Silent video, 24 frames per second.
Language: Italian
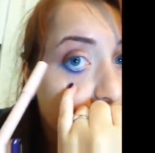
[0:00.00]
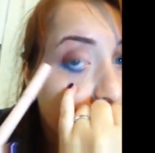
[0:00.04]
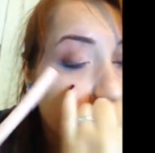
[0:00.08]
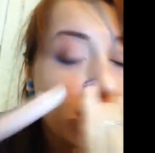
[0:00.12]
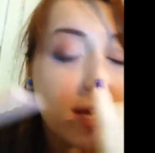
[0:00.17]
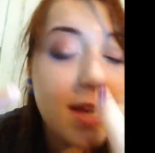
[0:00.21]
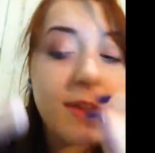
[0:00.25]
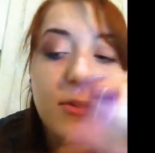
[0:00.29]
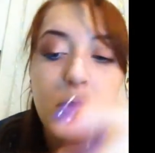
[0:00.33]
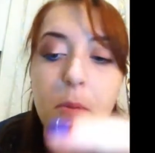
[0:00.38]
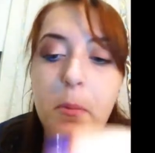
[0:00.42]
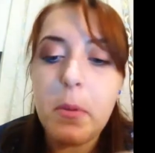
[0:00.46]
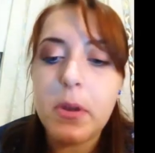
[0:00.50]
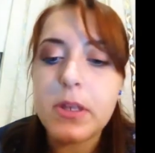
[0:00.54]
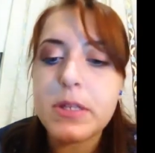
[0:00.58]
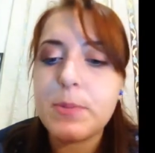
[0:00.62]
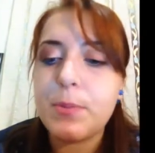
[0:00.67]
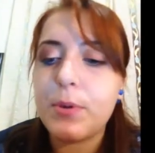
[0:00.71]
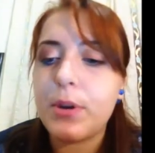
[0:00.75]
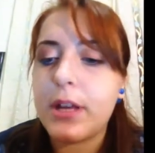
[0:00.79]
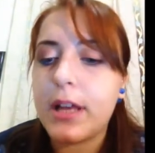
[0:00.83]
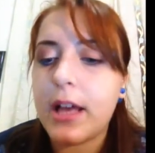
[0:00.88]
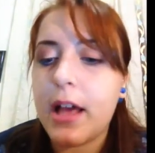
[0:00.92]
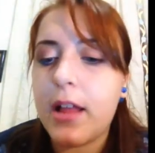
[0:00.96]
come vedete sono un po'
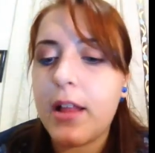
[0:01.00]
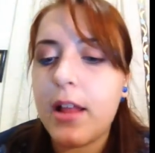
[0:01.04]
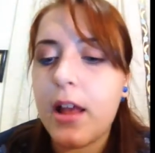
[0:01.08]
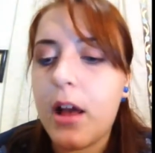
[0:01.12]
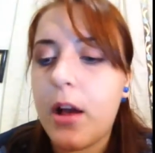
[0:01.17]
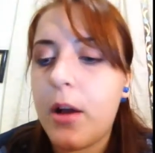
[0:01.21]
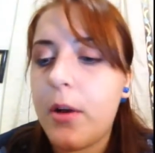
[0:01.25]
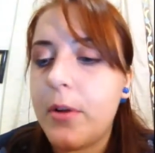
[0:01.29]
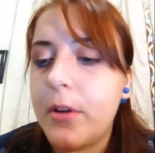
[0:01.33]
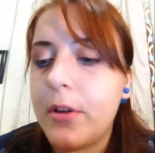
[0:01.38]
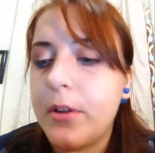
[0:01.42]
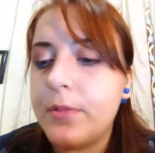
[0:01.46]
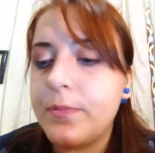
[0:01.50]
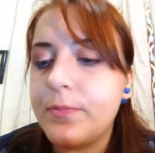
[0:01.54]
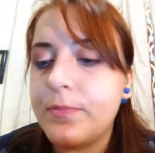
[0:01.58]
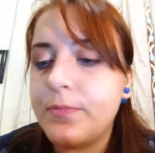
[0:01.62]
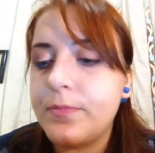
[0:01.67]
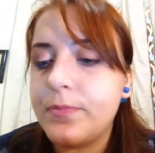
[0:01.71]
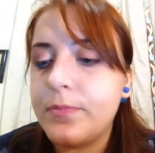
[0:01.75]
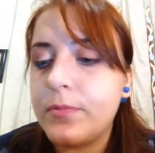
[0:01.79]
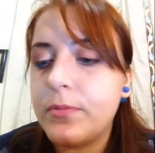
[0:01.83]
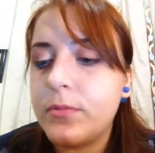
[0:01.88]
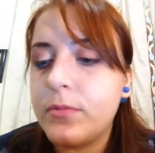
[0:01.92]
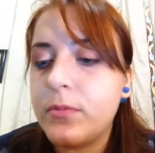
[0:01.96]

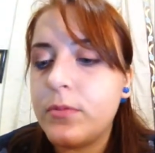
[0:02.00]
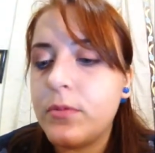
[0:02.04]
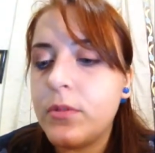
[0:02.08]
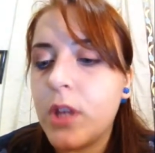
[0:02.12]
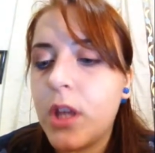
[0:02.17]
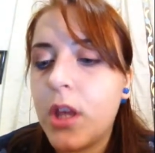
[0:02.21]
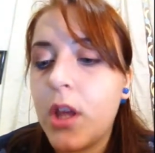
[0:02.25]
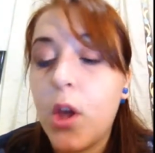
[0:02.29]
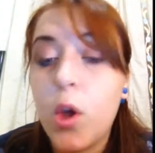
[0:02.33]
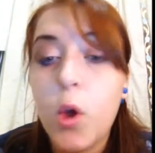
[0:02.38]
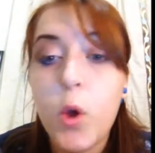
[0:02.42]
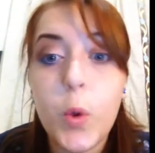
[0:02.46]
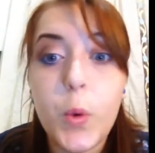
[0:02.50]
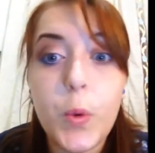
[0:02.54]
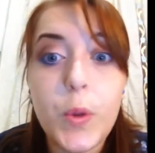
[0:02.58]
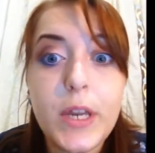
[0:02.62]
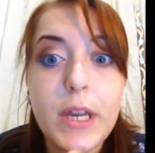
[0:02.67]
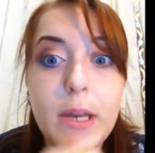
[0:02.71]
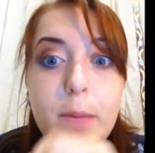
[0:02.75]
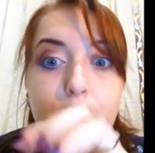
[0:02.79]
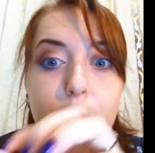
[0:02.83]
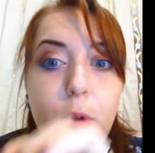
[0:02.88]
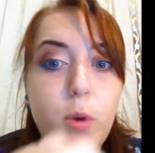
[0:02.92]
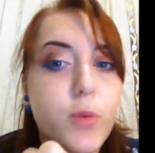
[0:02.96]
sporcata
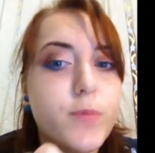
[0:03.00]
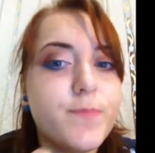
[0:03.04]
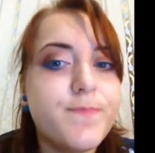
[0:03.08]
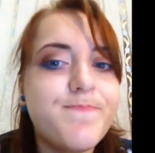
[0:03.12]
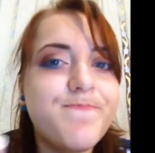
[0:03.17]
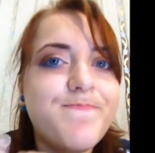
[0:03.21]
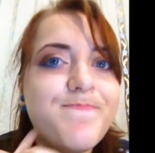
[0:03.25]
con il blu